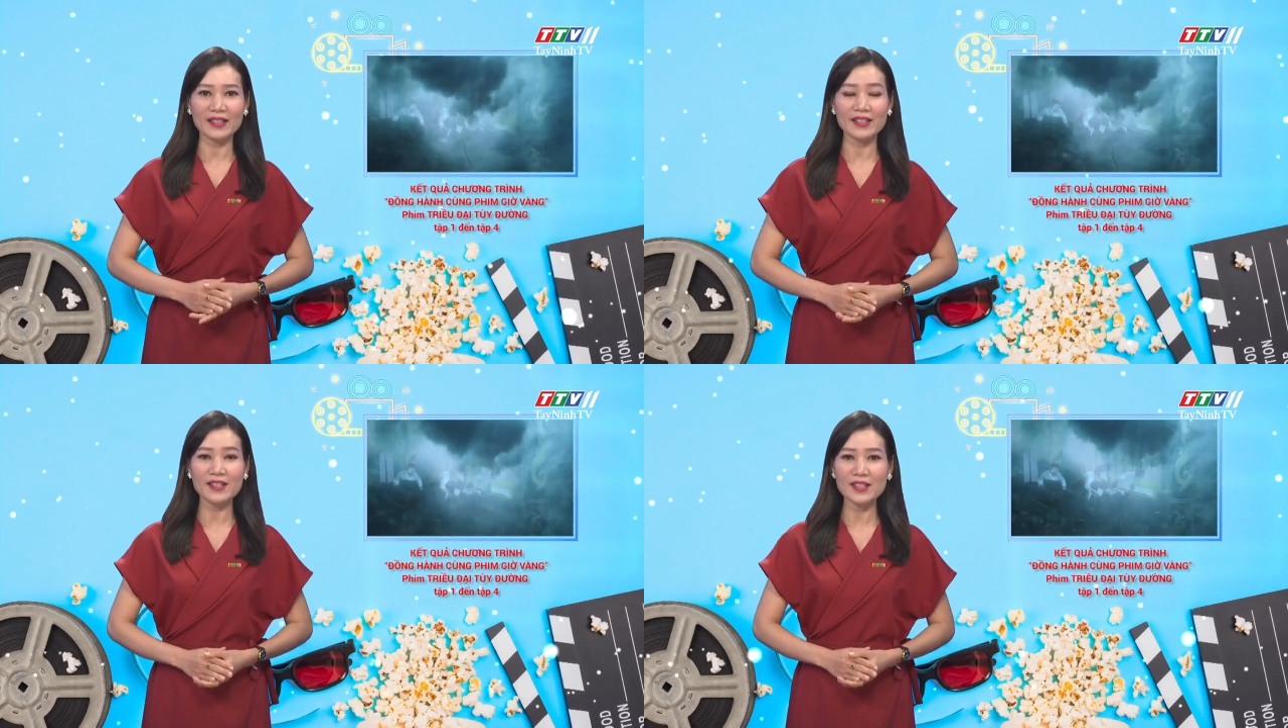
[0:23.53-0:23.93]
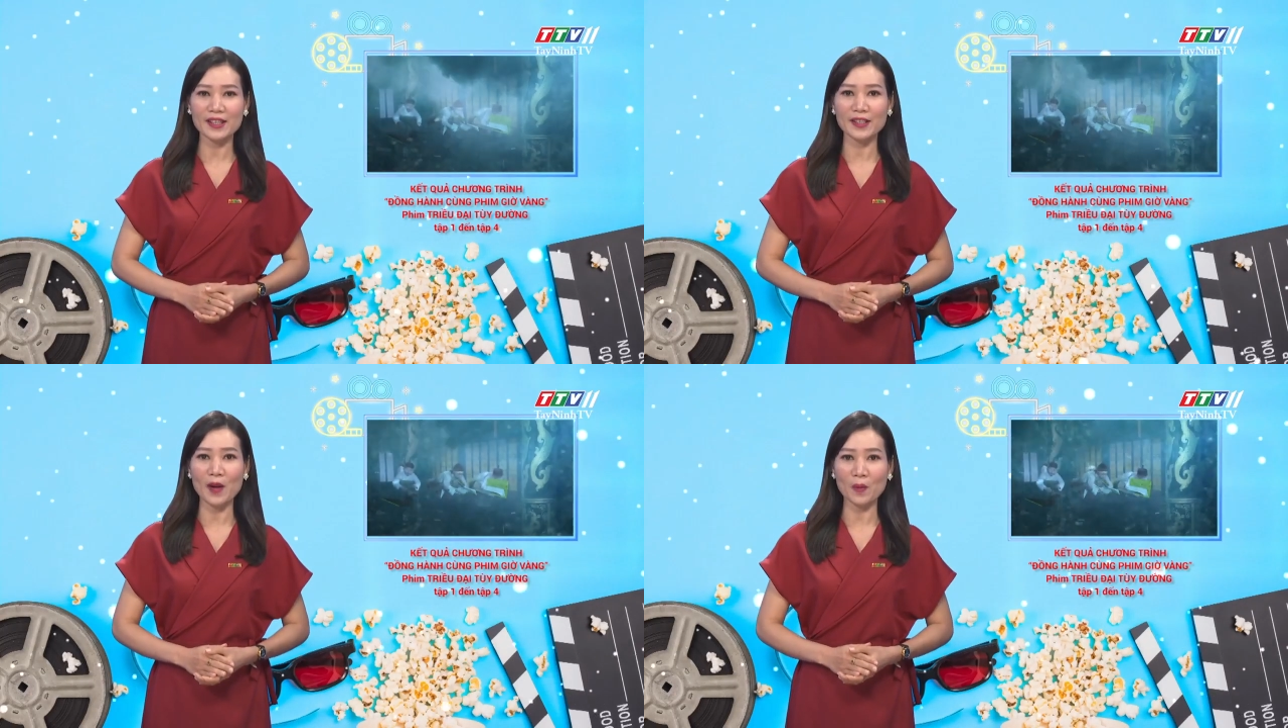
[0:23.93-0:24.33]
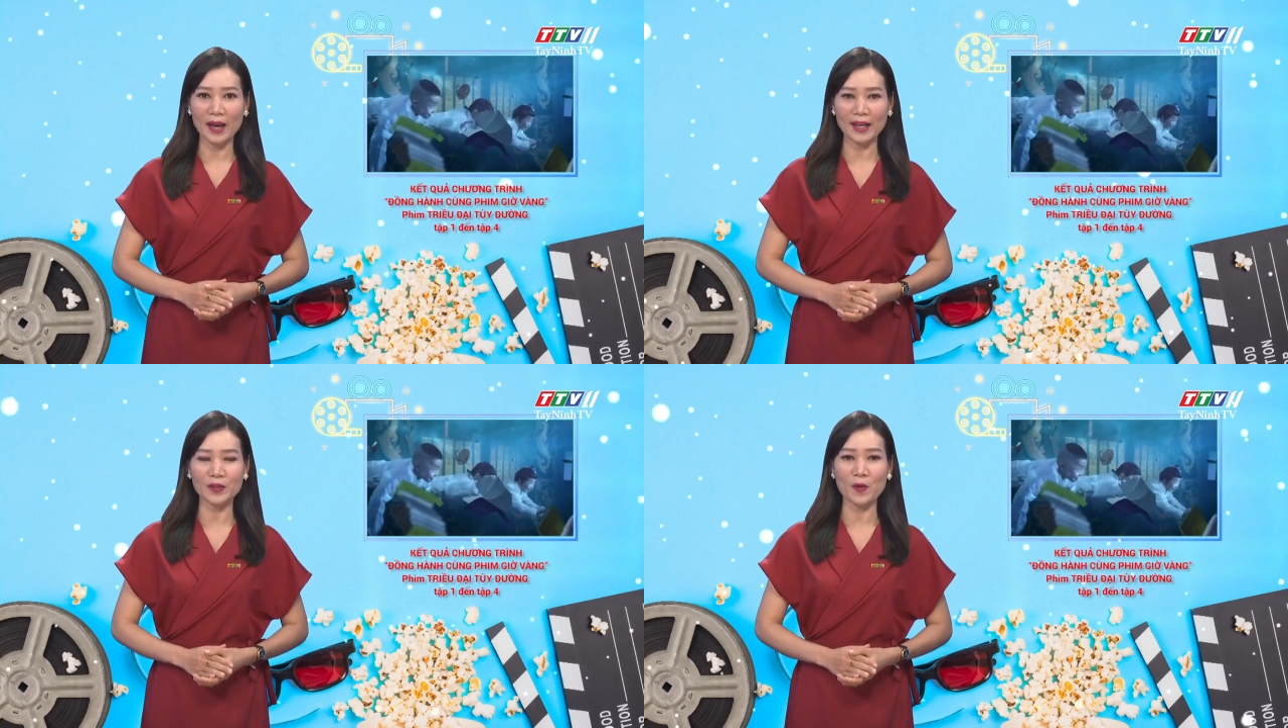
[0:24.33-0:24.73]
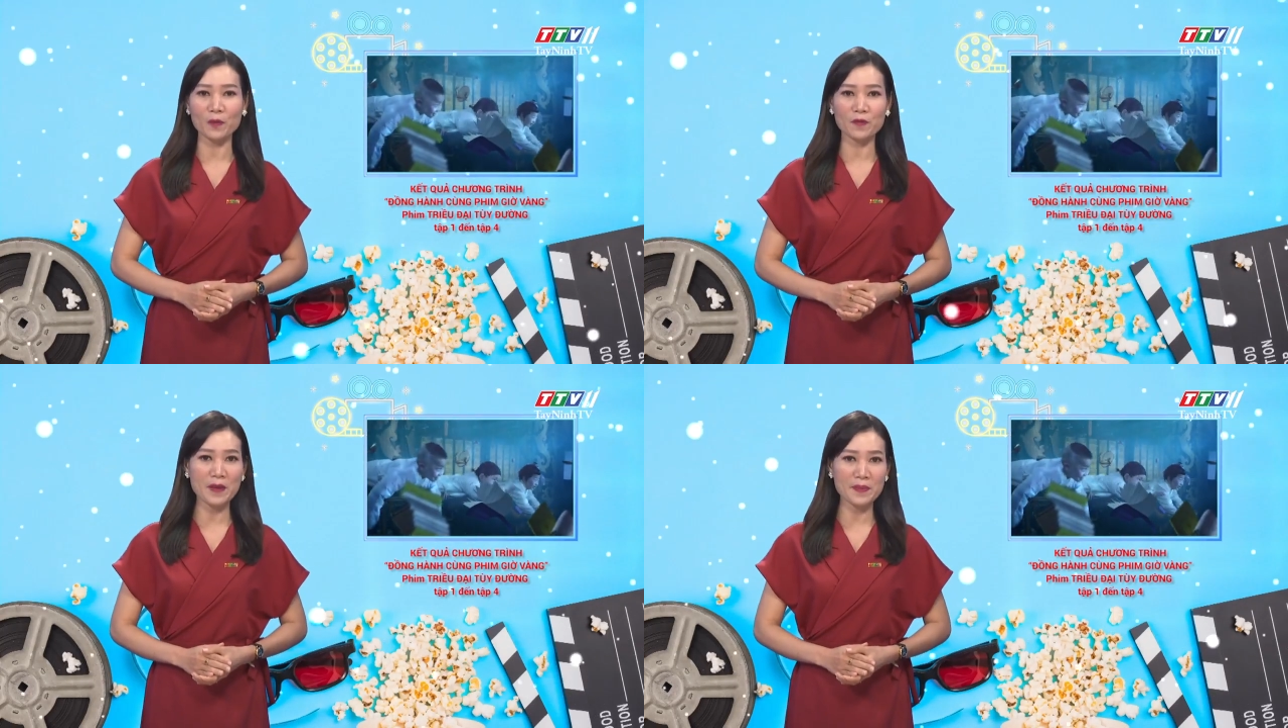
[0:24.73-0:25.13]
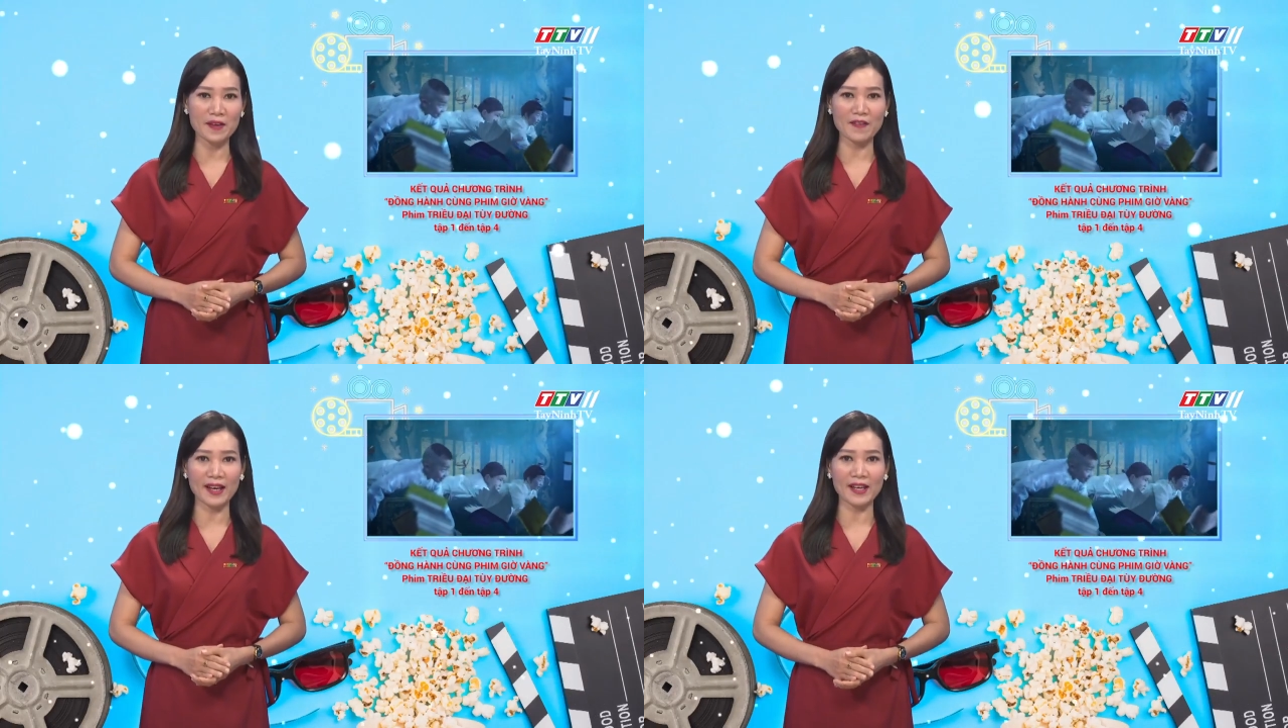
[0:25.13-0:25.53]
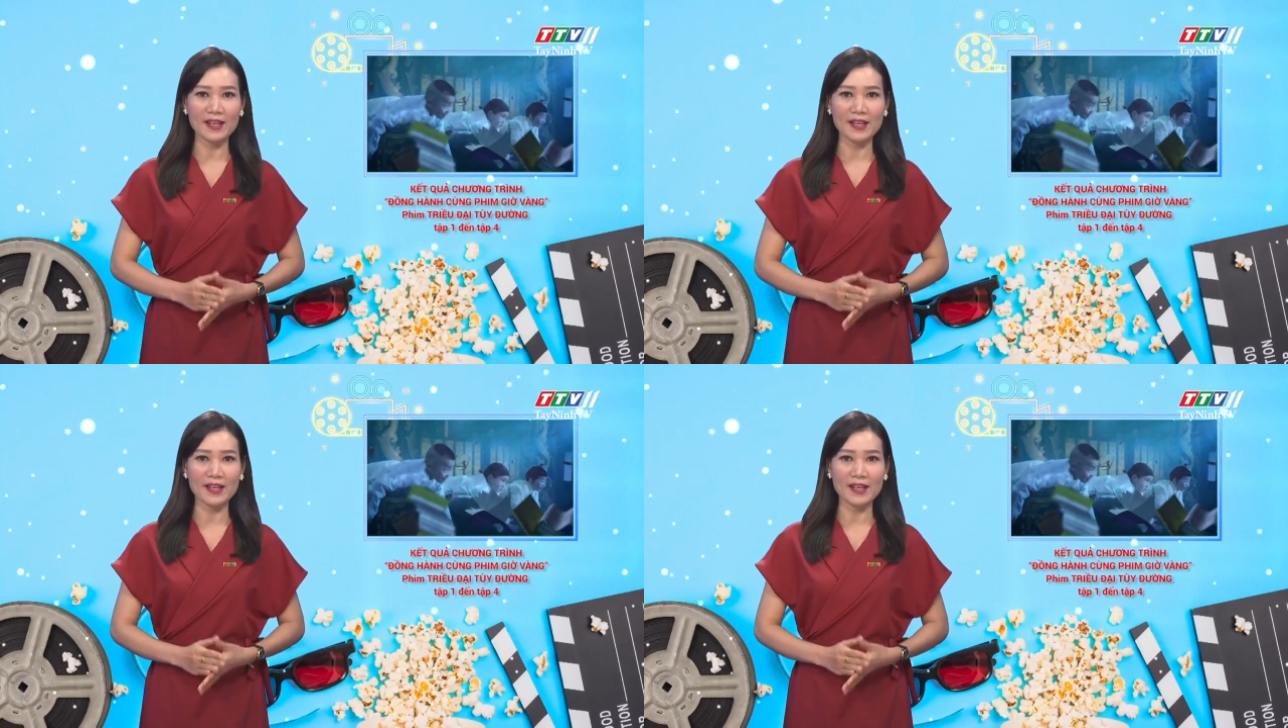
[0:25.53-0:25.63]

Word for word: chương trình đồng hành cùng phim giờ vàng